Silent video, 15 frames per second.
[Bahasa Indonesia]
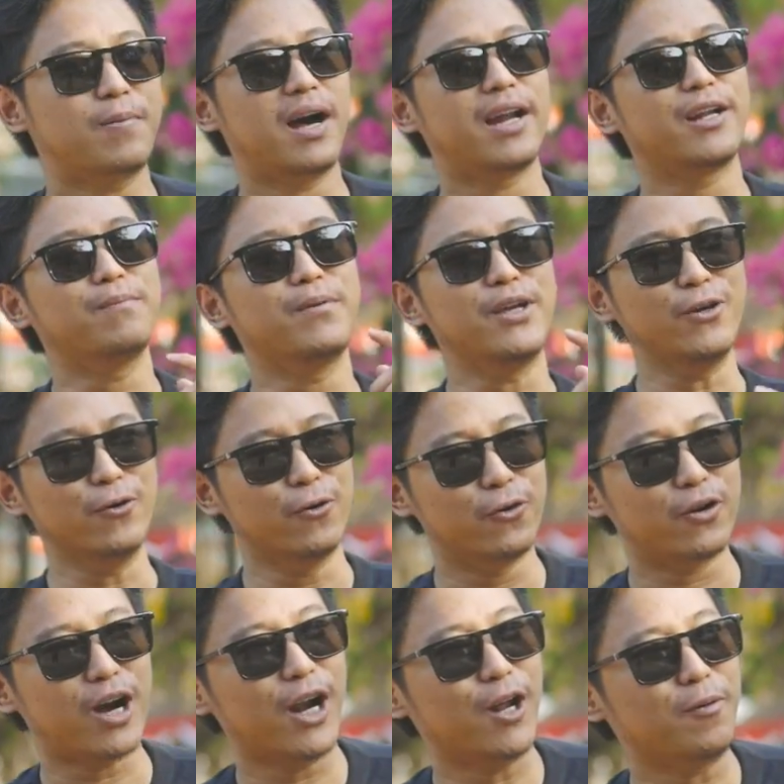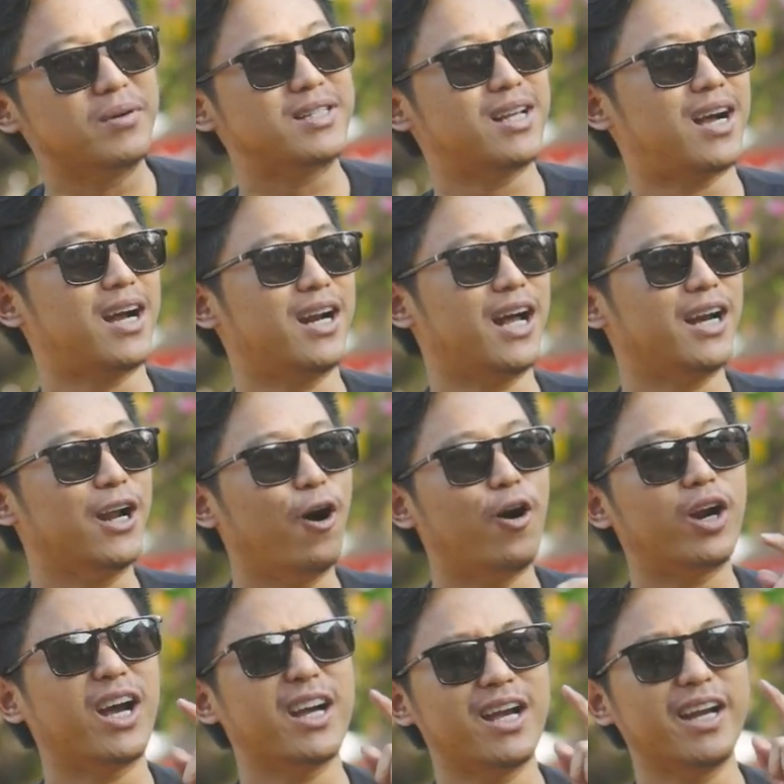hari minggu kalau misalkan ada
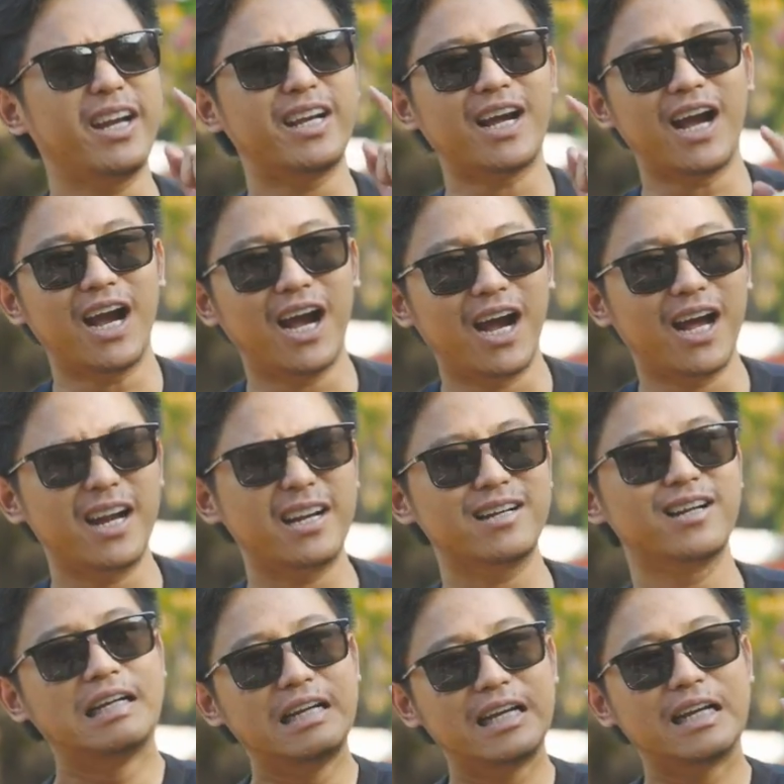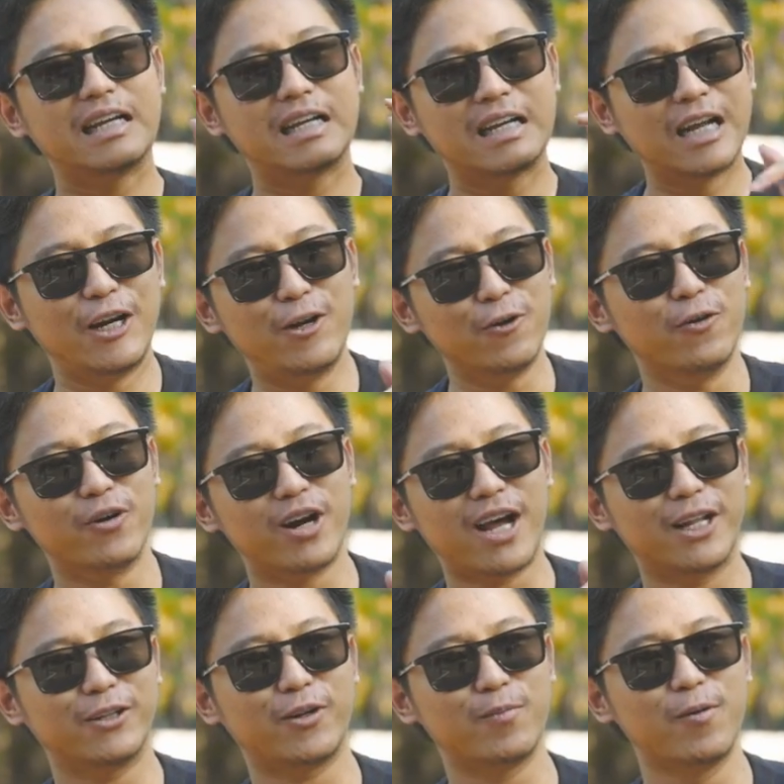orang yang nikahan di gedung
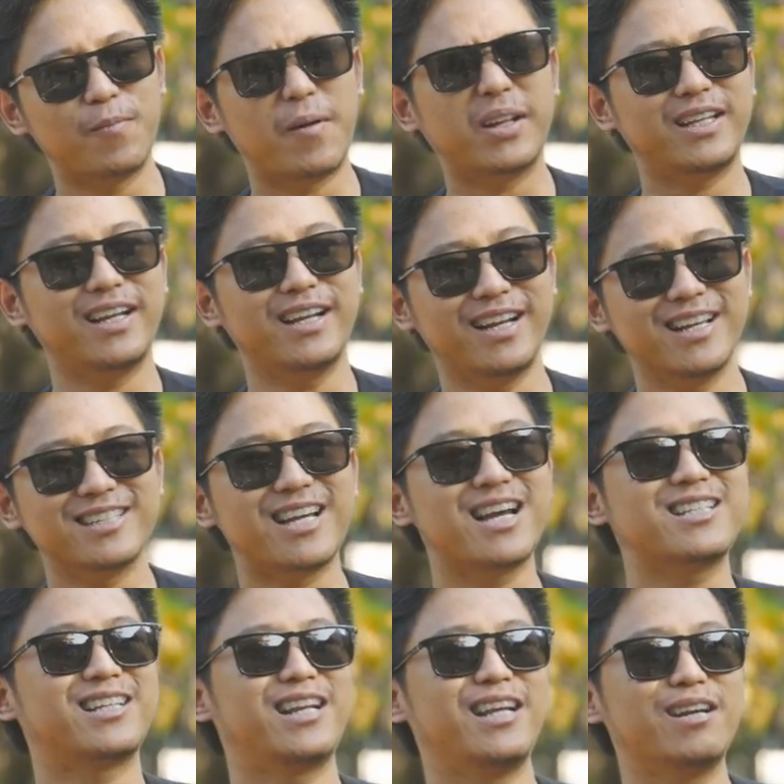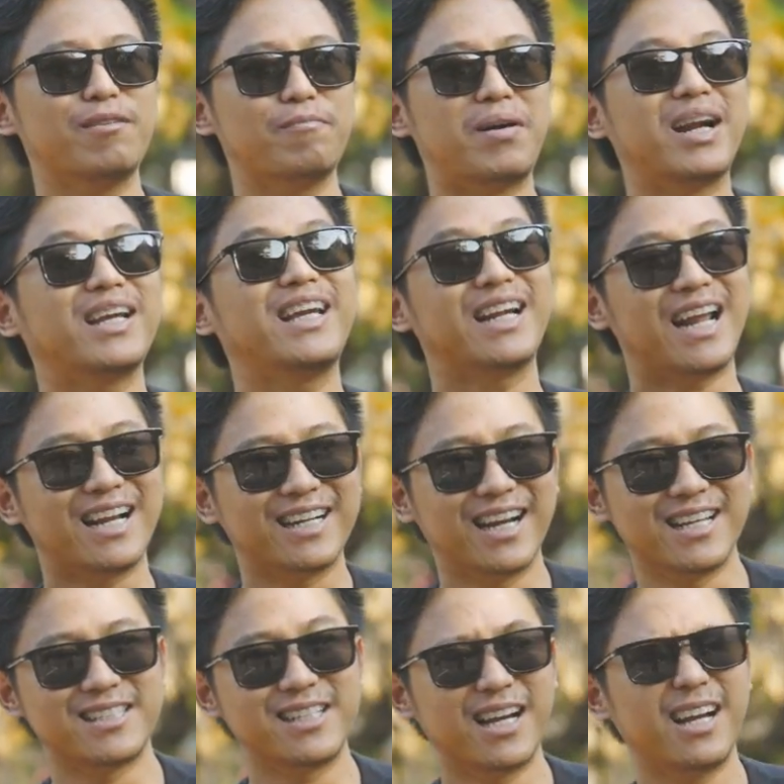kantor bupati ini saya sering markiran
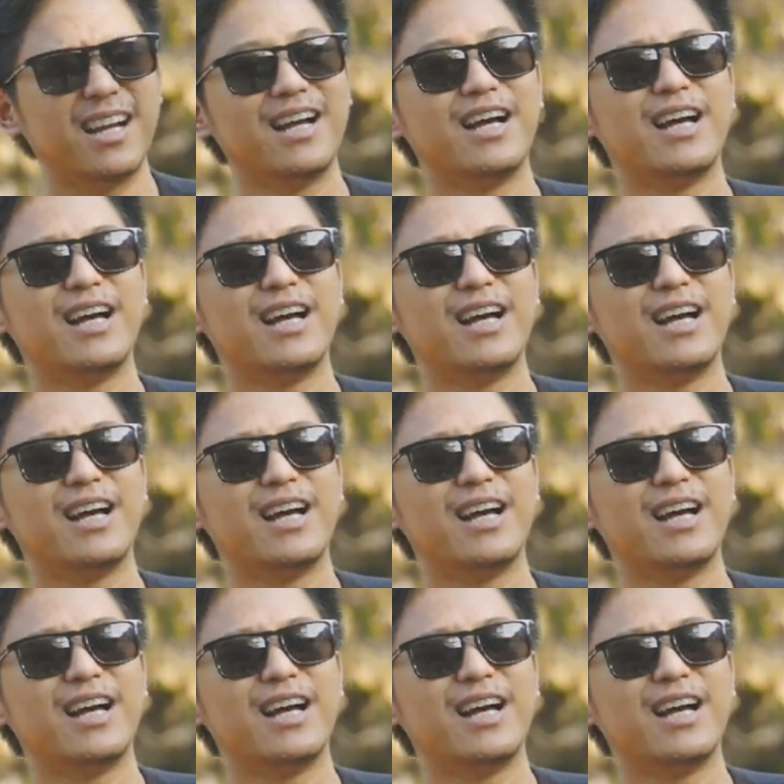guys ya